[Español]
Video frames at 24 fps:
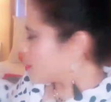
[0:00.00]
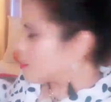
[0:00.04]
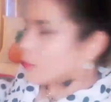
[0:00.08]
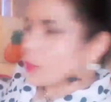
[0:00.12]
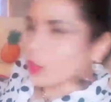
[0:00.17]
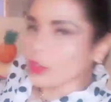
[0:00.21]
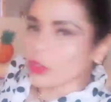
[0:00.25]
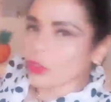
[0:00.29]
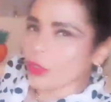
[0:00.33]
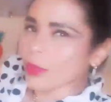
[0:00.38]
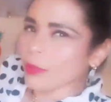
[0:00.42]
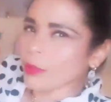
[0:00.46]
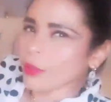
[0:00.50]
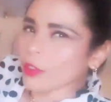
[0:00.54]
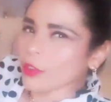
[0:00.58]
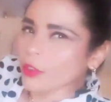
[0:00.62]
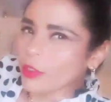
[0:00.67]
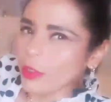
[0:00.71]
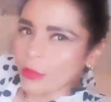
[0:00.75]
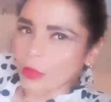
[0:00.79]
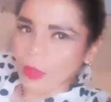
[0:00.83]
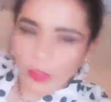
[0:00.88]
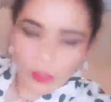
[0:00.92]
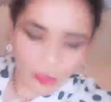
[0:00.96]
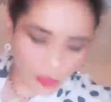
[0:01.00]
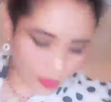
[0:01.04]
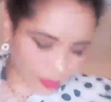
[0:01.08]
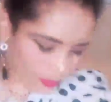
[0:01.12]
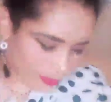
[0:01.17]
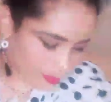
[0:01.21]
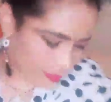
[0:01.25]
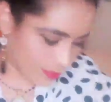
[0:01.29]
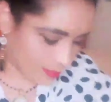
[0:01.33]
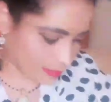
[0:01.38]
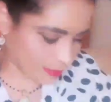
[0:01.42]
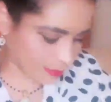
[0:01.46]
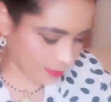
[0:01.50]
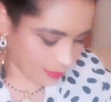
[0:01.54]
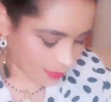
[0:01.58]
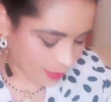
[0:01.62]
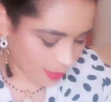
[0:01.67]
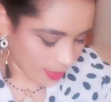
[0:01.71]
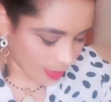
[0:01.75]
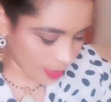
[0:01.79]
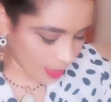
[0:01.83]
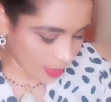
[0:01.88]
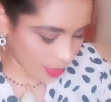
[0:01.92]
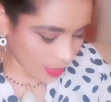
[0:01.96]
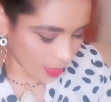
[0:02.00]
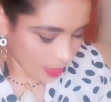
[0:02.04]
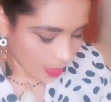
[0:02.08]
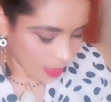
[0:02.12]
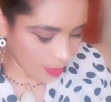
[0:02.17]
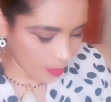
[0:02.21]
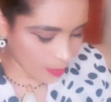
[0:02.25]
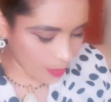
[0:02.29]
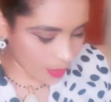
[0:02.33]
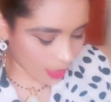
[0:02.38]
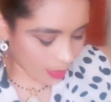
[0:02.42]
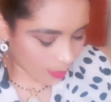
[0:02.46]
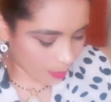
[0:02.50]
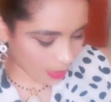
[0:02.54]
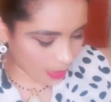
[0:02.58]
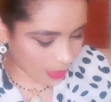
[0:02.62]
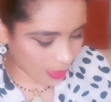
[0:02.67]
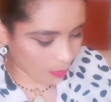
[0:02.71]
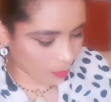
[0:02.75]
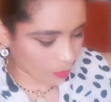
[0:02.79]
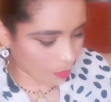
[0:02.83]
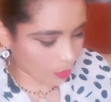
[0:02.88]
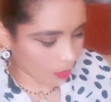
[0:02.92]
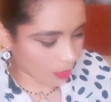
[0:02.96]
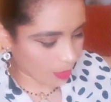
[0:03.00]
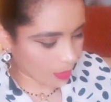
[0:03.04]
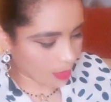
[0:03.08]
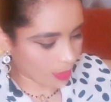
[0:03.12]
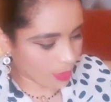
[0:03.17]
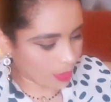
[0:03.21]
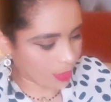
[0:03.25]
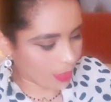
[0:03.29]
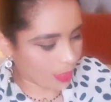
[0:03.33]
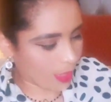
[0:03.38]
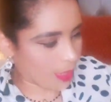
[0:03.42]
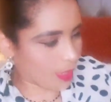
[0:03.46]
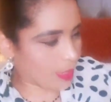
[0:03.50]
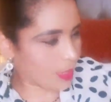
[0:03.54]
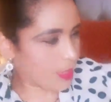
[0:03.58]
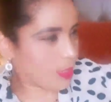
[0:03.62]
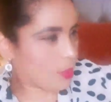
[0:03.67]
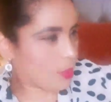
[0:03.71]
Hermoso, hermoso, hermoso. Miren mis amores, ¿qué